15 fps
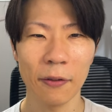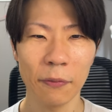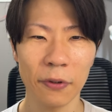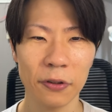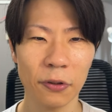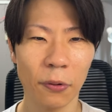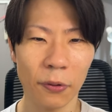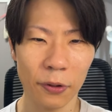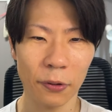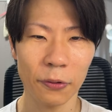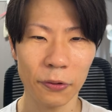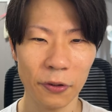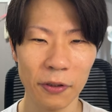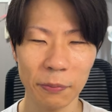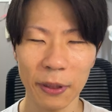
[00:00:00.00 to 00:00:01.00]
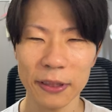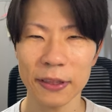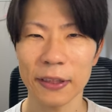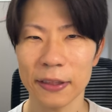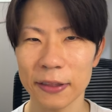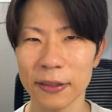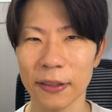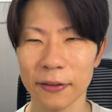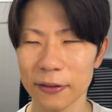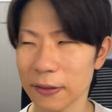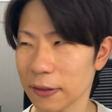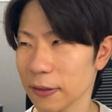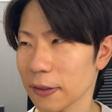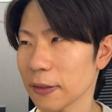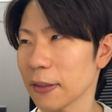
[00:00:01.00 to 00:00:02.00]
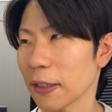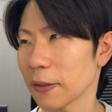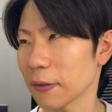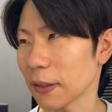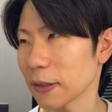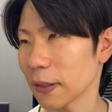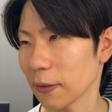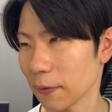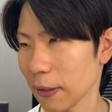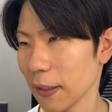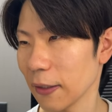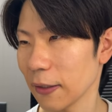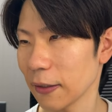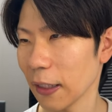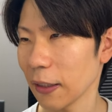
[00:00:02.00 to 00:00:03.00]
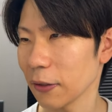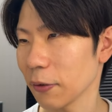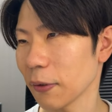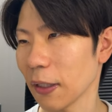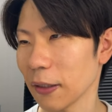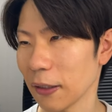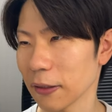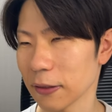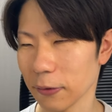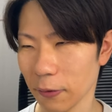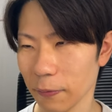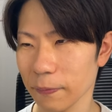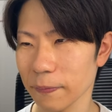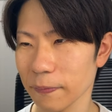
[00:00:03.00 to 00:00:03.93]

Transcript: 僕東京という街に住んで、住んでるんですけどね、大都会ですよ。